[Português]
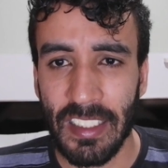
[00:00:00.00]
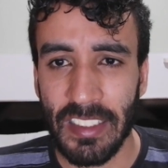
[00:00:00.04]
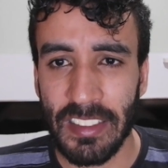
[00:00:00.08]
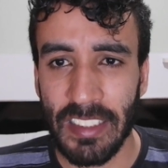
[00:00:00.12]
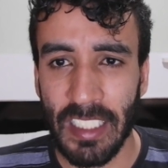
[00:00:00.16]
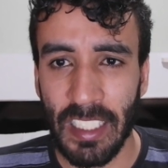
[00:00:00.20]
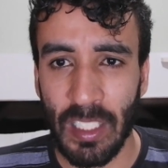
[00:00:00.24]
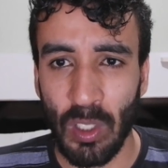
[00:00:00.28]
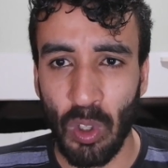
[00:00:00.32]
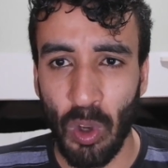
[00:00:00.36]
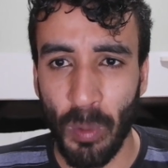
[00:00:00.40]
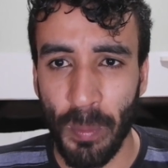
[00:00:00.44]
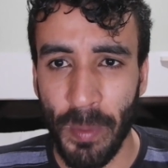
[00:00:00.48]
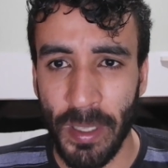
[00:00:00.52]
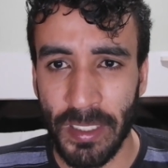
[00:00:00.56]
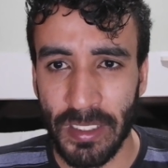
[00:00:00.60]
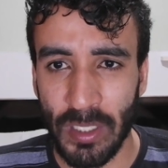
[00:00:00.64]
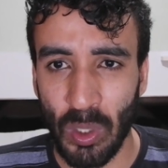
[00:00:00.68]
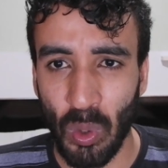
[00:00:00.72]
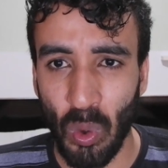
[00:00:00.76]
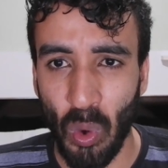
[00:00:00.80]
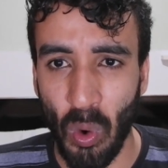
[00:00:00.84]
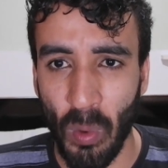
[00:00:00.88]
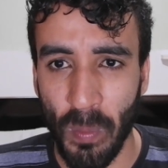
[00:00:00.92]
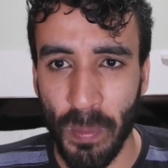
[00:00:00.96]
E ela
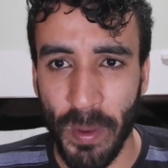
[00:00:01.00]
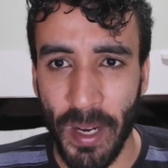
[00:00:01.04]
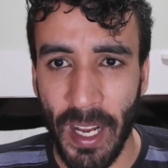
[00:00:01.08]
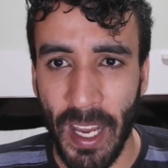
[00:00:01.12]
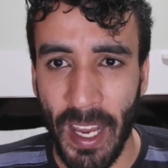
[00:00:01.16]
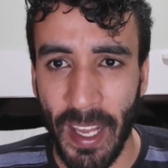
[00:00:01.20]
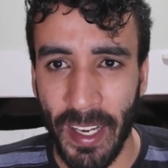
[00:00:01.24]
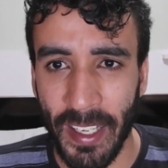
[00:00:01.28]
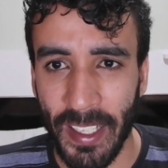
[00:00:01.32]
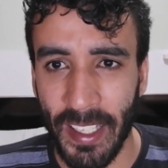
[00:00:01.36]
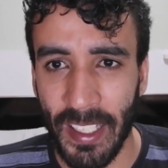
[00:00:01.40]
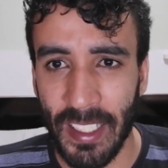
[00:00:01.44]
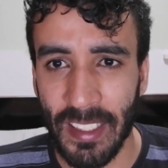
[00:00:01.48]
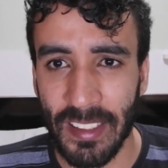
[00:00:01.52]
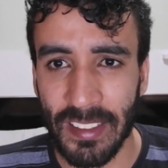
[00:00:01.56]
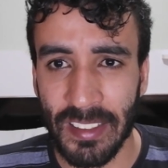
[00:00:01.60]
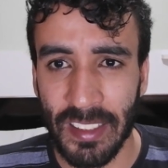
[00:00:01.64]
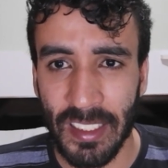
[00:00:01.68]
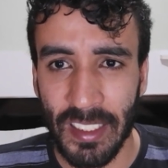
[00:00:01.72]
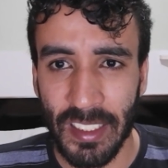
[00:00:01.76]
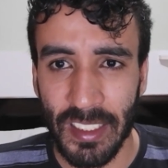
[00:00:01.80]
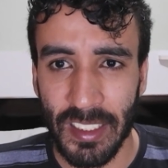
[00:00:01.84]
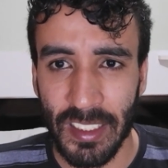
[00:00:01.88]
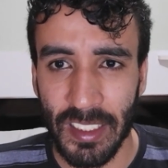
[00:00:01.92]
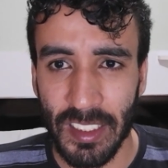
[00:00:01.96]
começa a cobrar
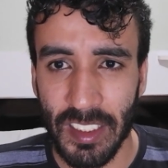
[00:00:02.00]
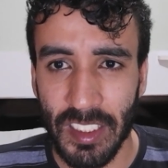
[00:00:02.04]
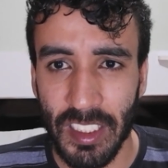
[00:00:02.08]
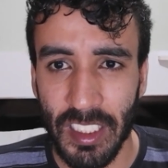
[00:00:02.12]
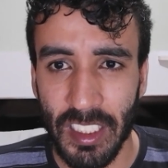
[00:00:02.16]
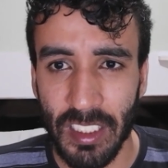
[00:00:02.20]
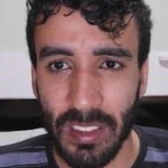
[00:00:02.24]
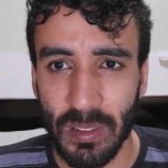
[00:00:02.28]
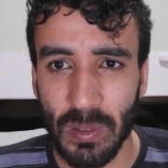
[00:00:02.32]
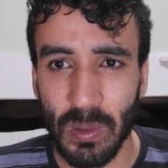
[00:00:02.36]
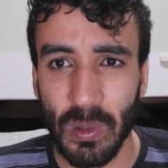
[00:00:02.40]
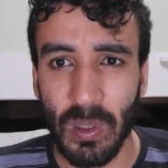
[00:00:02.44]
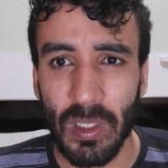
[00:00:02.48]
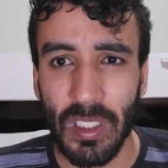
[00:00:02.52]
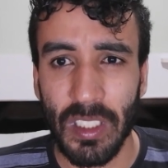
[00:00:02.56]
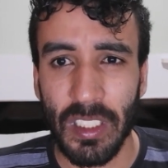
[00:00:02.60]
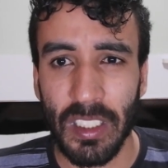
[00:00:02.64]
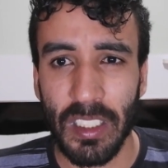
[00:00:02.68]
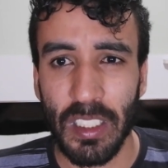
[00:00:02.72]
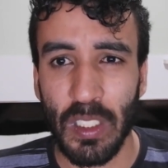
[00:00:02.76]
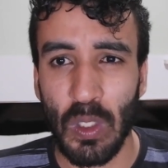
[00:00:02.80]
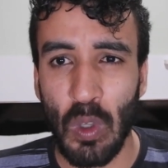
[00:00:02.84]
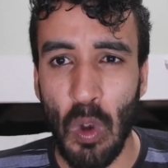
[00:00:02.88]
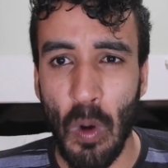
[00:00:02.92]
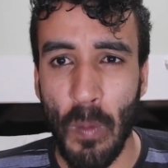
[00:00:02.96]
eles disso
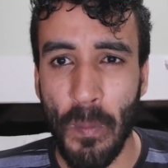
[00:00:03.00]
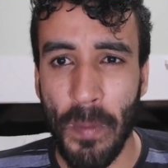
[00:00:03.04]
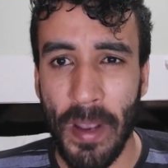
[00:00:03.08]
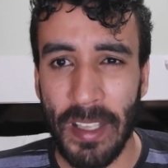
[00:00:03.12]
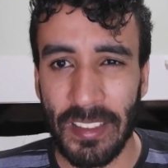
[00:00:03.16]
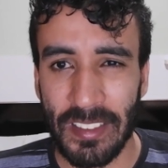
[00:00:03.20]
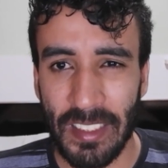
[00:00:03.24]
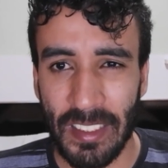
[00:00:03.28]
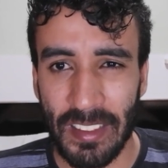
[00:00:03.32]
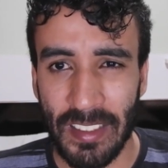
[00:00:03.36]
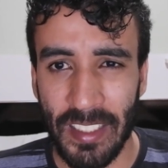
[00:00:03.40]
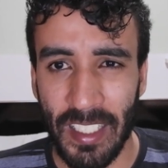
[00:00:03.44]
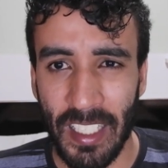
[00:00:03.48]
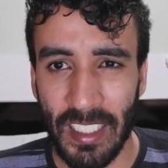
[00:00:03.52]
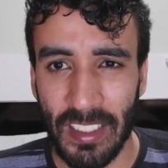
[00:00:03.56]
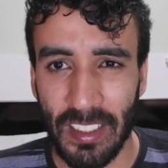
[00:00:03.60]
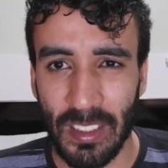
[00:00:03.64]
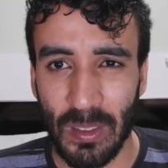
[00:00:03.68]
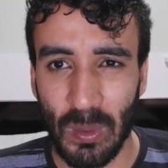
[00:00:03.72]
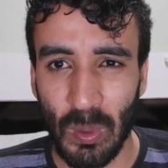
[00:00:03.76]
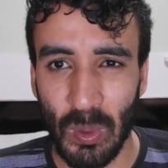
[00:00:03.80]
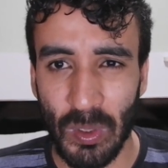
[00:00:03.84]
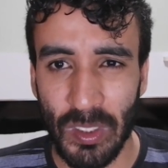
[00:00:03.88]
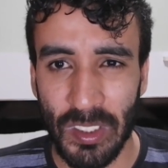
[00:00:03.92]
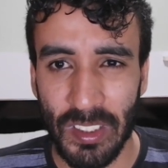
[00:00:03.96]
e começa a ter
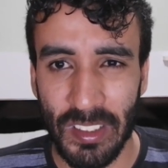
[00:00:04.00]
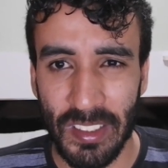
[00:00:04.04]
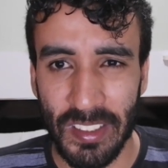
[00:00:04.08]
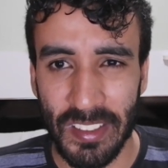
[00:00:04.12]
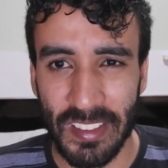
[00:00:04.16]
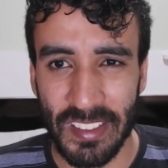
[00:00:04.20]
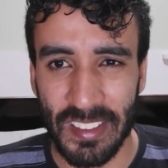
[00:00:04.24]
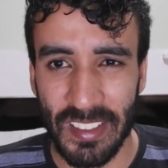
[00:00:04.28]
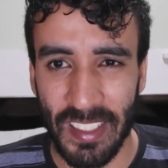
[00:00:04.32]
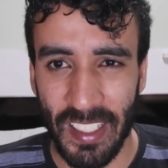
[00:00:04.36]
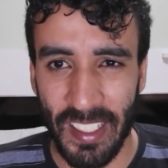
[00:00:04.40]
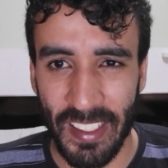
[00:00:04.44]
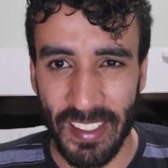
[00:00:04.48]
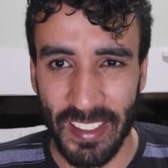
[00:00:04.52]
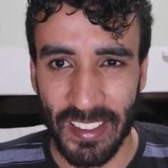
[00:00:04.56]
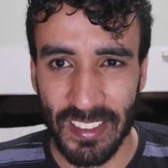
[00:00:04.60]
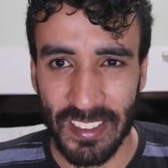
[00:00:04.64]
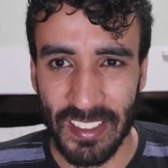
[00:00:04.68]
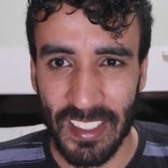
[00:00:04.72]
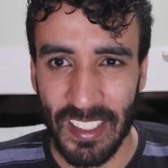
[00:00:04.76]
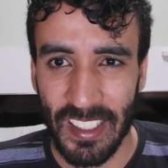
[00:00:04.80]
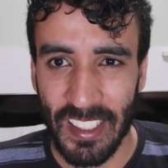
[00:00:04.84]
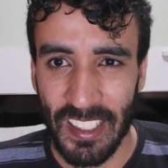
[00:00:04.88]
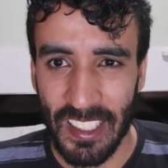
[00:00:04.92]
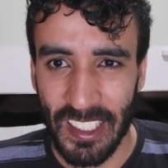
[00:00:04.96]
atitudes
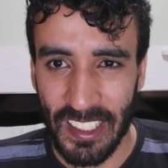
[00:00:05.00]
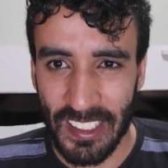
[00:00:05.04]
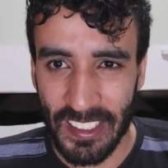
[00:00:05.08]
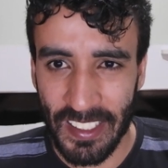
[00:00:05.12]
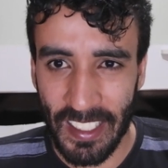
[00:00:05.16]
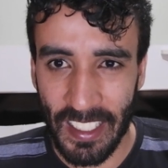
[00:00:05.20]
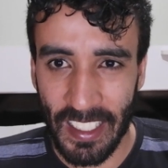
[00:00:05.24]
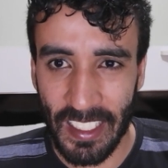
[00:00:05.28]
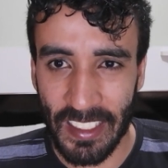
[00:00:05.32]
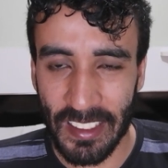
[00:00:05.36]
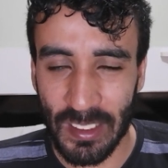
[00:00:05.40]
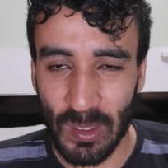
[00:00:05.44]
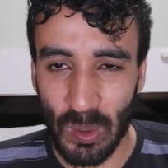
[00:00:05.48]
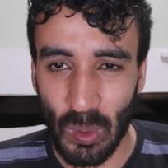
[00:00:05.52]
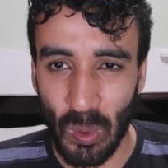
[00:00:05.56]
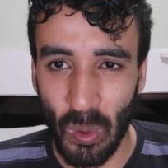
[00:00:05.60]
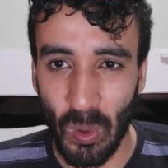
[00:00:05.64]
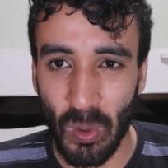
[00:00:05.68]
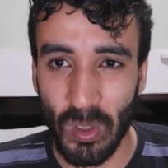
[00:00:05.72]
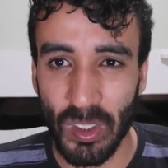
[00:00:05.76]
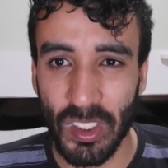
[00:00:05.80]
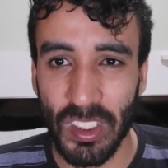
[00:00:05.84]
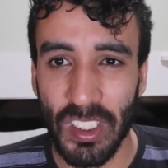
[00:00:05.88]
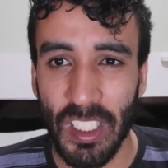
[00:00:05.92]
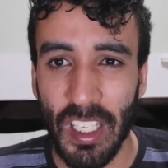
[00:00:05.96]
estranhas. E ela
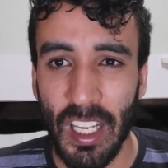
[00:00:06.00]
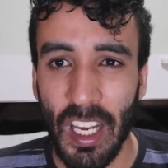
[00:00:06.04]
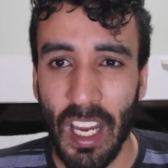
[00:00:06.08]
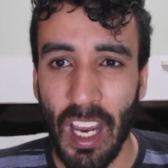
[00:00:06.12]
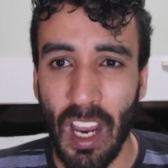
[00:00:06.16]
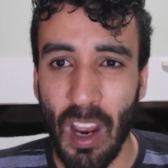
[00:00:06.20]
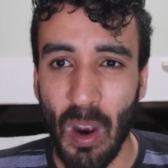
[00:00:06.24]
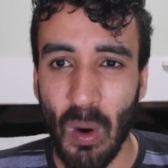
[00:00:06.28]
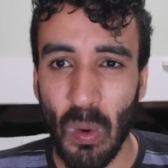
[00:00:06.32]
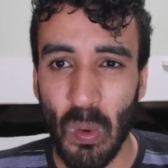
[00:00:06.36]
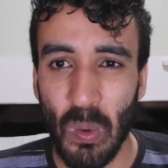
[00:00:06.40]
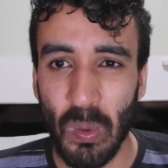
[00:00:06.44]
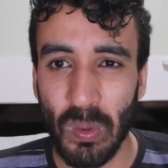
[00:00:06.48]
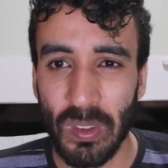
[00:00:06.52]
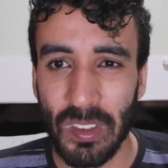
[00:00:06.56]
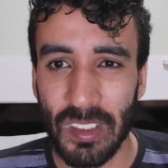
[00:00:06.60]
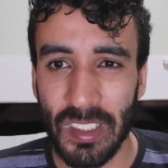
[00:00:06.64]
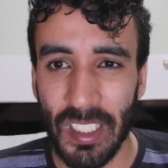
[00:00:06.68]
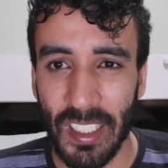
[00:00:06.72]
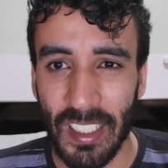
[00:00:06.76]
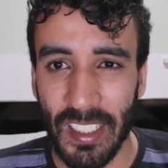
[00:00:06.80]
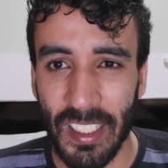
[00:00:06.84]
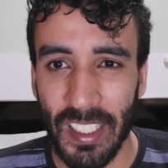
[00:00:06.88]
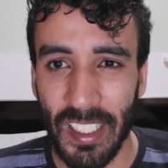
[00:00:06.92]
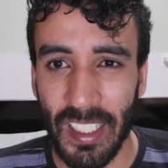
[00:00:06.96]
esconde alguns
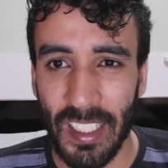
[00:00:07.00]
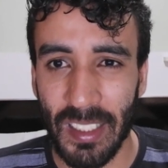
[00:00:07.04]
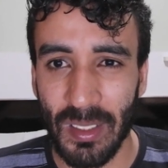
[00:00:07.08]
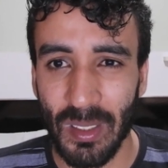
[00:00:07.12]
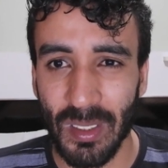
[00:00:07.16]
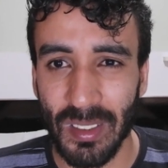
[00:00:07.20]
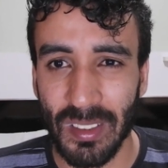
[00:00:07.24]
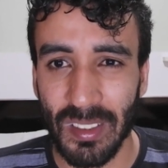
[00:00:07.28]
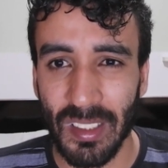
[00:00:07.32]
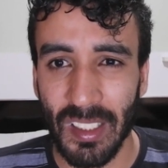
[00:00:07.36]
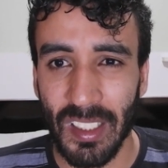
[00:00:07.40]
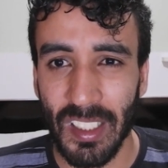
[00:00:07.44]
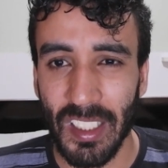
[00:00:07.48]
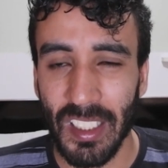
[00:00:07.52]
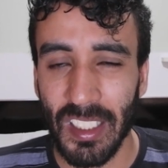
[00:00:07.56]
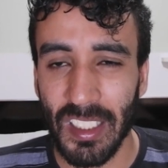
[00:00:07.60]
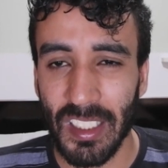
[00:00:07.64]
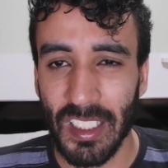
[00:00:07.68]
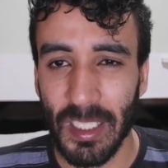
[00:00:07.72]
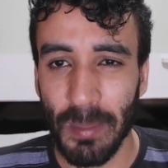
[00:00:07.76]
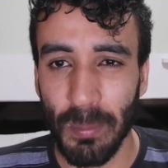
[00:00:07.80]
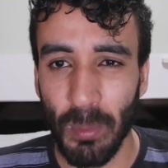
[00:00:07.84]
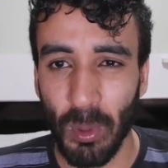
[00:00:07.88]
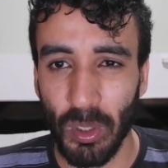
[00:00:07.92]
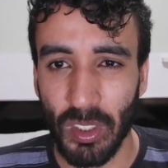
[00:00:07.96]
segredos
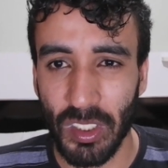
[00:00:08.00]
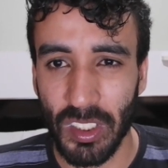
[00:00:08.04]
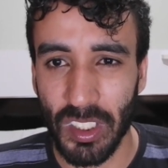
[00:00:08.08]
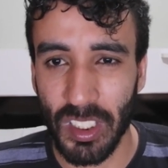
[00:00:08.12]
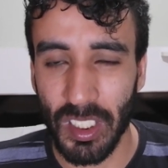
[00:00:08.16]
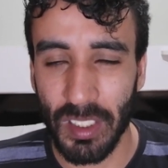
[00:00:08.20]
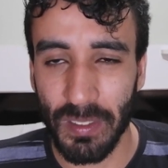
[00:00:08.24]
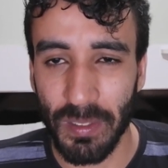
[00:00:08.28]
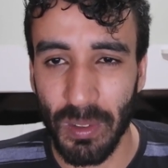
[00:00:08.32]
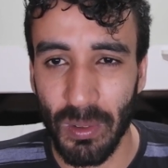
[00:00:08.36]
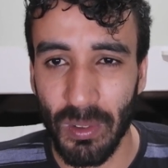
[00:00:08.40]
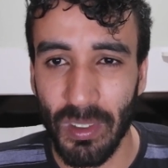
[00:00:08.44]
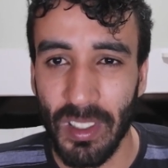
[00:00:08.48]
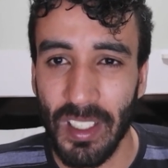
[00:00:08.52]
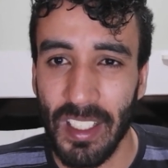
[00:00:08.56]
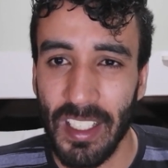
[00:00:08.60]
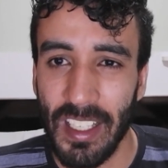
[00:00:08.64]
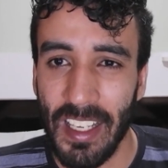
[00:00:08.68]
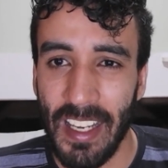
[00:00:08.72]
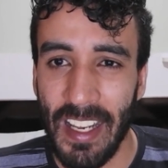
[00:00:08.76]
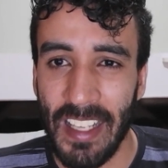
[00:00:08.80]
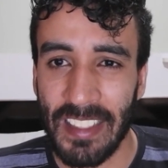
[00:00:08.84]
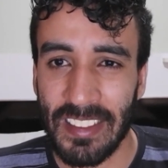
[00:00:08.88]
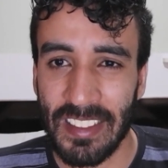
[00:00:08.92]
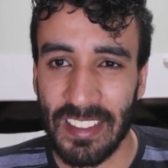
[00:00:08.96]
que motivam
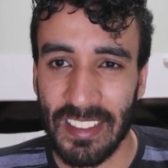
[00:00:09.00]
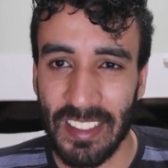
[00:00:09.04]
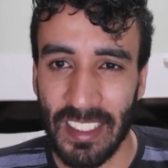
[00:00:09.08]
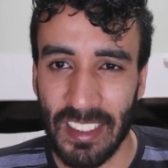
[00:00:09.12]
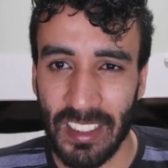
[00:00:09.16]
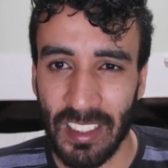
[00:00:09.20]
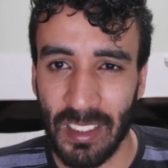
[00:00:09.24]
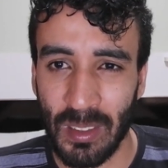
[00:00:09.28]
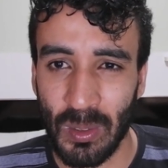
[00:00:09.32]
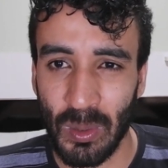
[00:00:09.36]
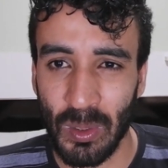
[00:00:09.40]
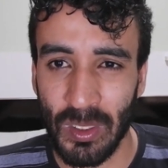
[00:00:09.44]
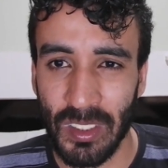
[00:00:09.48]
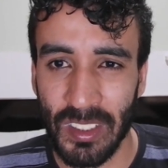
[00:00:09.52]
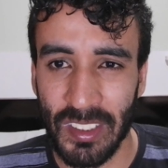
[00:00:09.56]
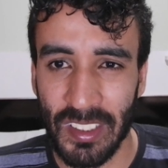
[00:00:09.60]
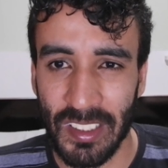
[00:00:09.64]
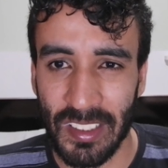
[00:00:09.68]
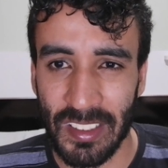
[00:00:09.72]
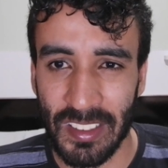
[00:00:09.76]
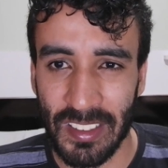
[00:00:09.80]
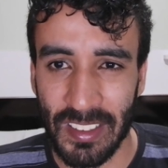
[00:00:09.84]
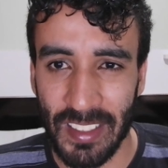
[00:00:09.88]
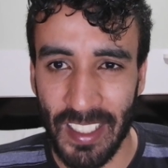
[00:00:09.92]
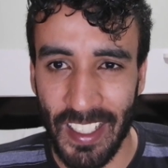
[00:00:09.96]
essas atitudes
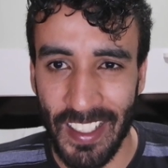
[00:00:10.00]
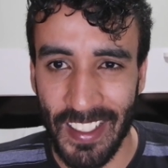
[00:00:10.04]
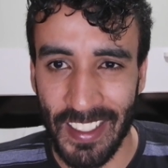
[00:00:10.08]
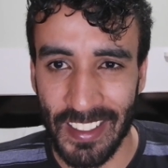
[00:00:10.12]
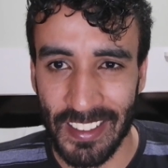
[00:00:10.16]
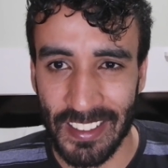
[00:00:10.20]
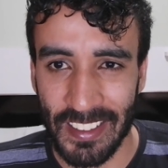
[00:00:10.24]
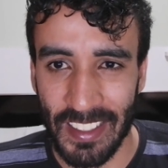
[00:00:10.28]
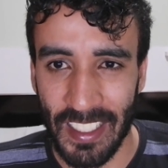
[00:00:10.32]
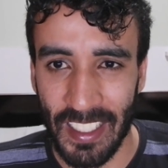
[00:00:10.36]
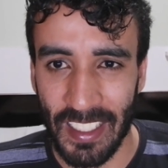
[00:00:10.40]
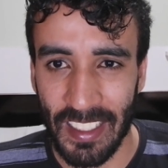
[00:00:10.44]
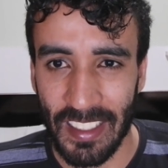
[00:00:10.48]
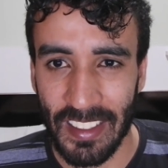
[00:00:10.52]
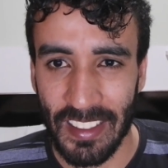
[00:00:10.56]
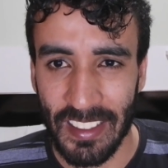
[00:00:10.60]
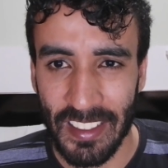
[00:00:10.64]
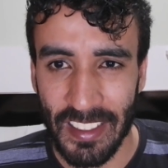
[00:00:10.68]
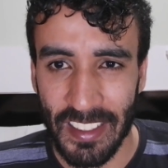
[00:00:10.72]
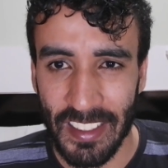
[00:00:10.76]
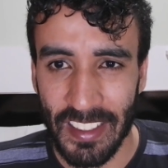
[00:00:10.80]
estranhas dela.